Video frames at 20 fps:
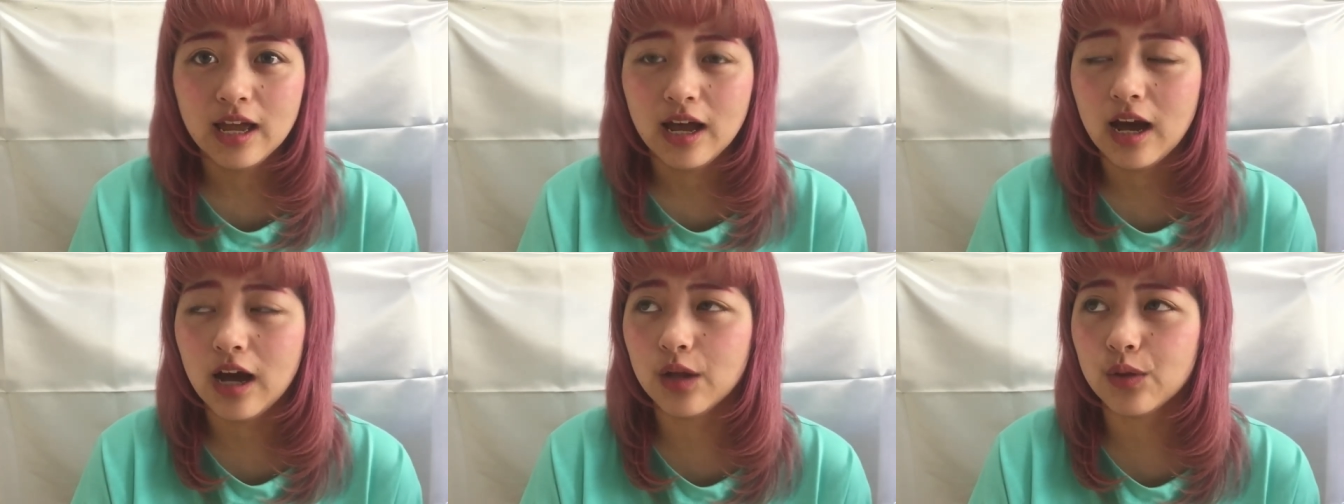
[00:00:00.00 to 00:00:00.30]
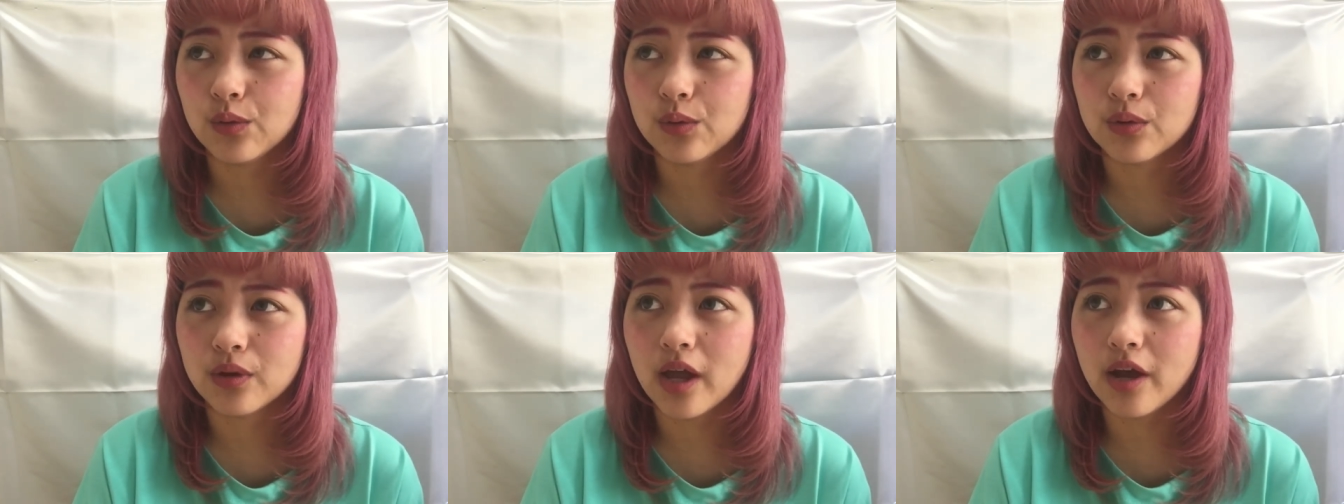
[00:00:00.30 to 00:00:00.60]
あ
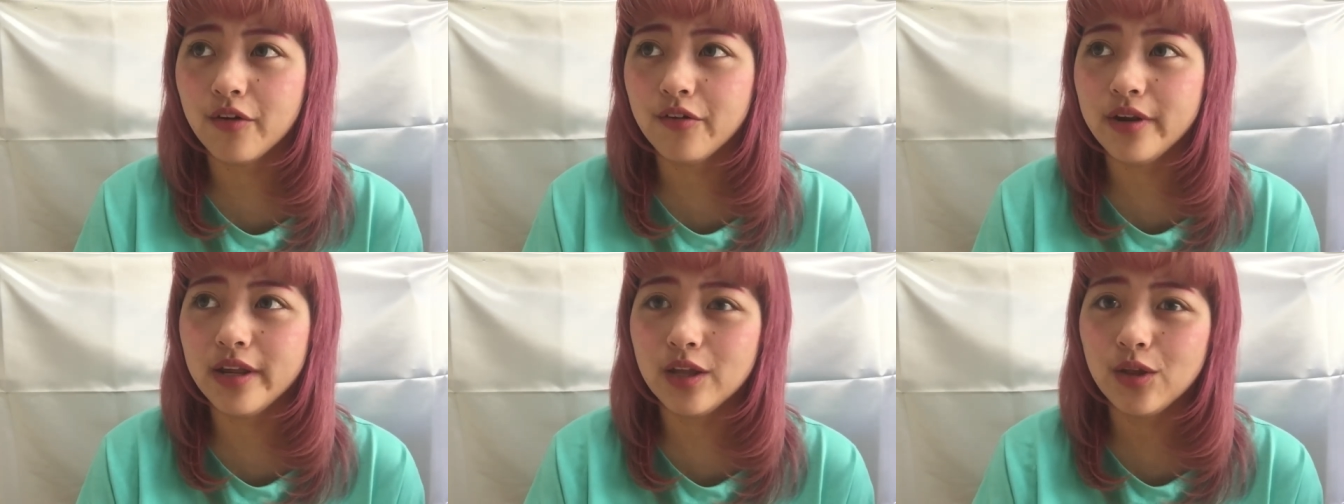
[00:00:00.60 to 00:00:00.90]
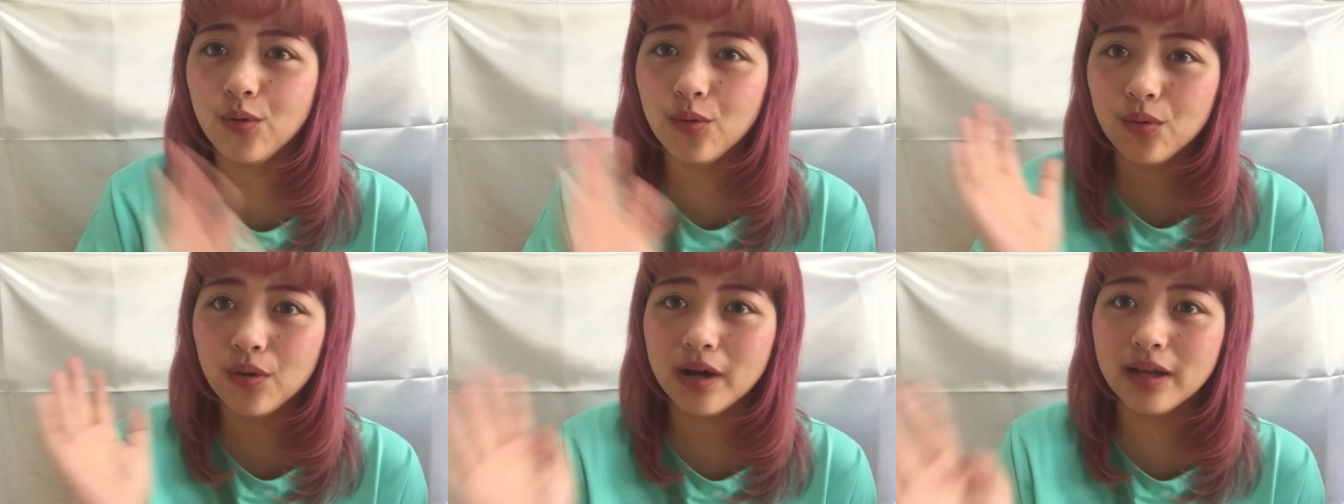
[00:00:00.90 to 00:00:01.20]
の逆に
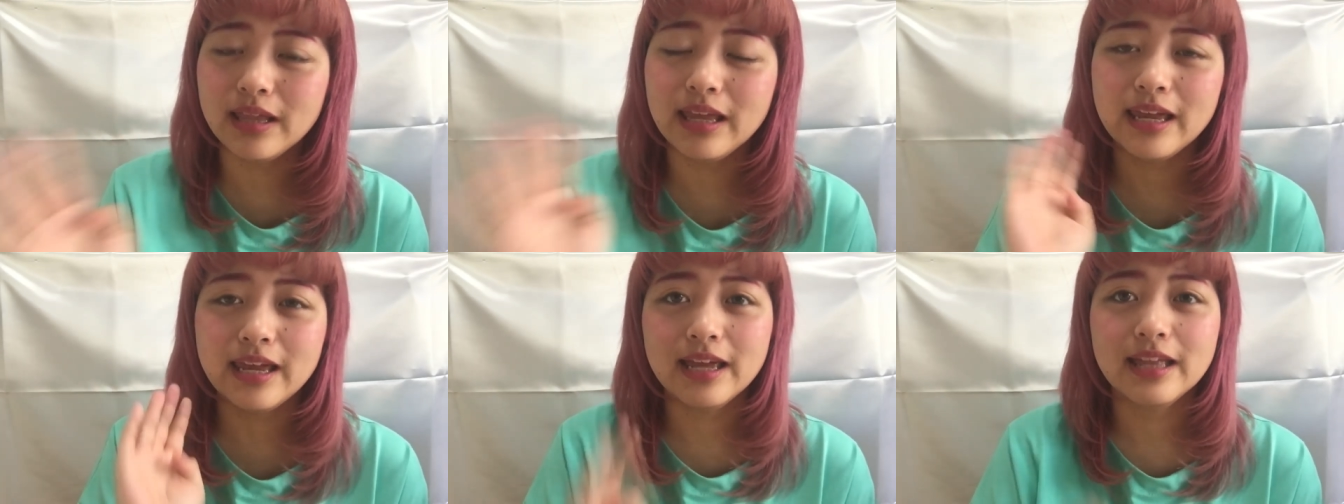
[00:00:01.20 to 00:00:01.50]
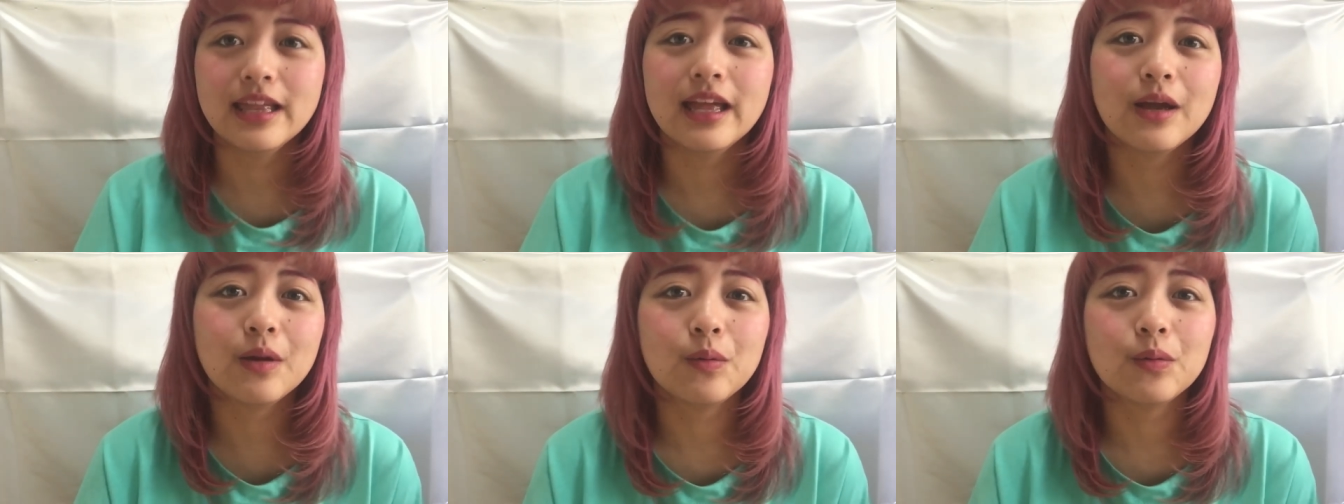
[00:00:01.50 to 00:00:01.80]
動画で言
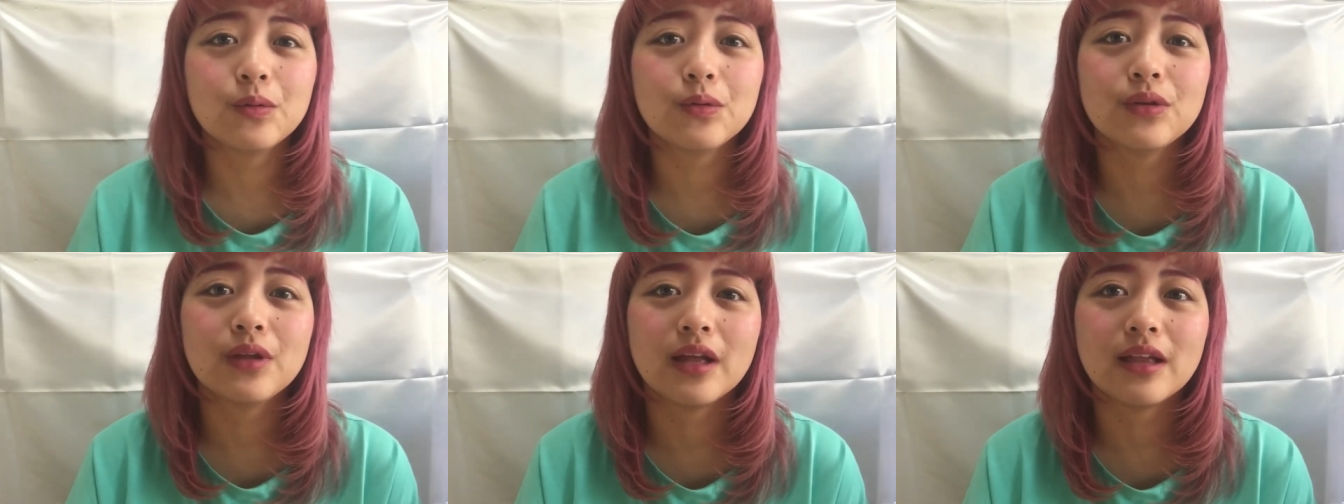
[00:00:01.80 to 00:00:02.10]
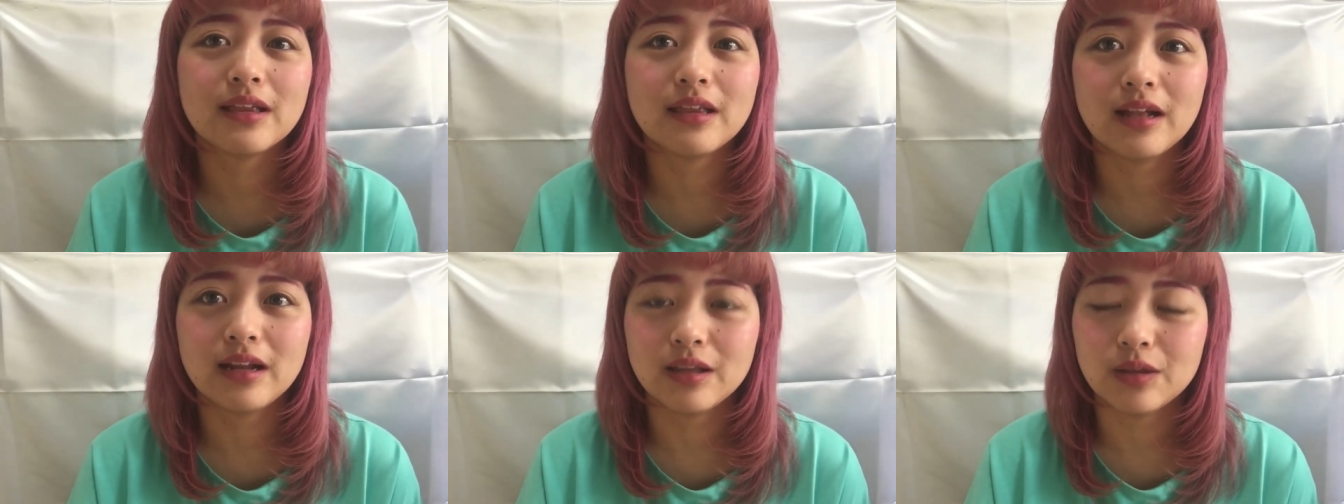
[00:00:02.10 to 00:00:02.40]
えないこと
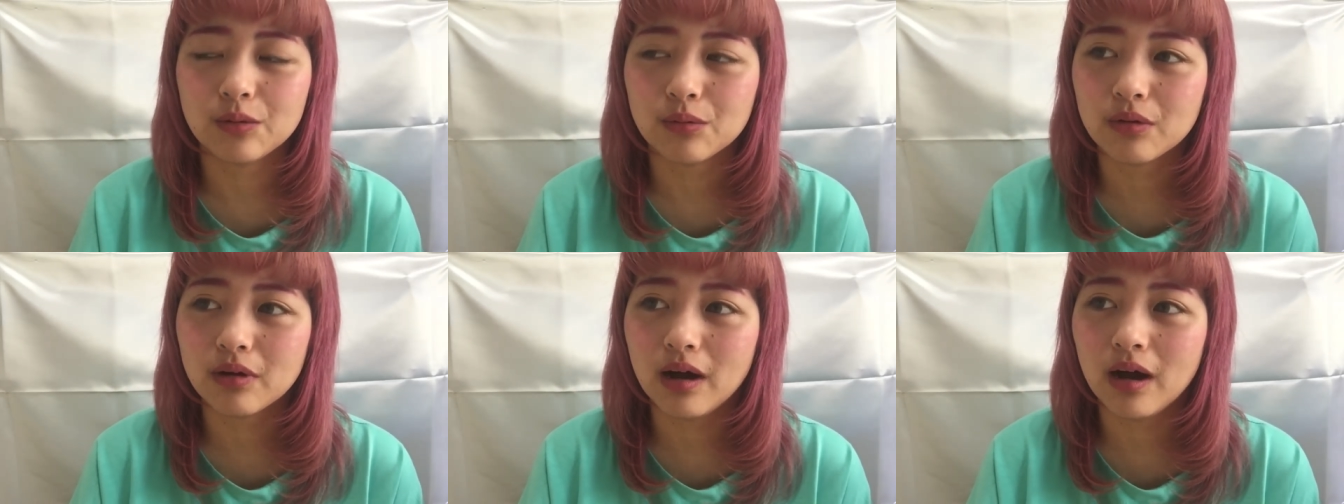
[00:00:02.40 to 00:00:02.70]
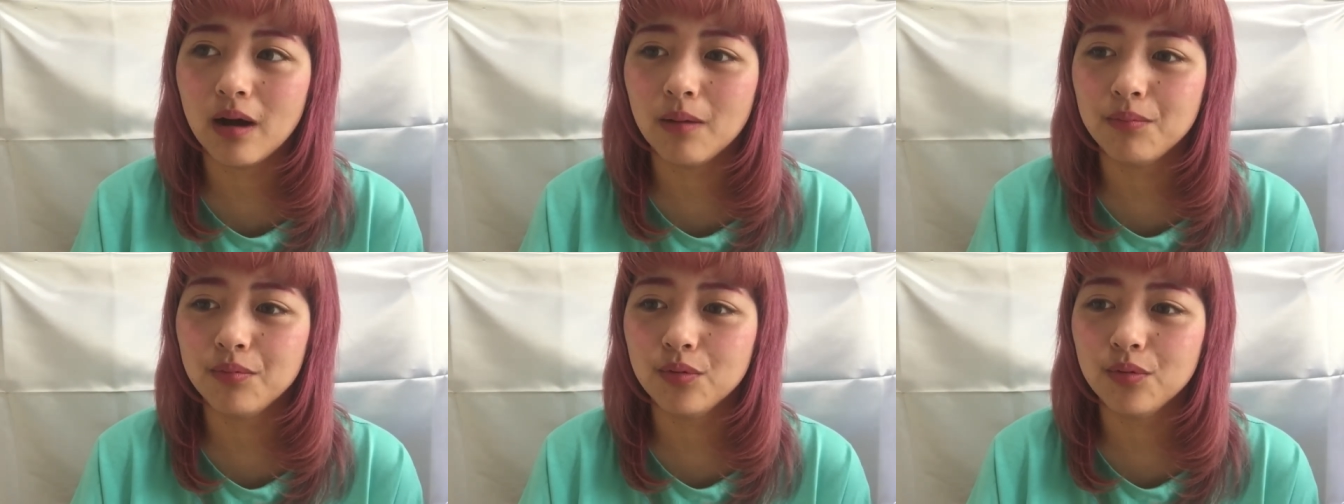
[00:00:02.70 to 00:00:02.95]
だったりとか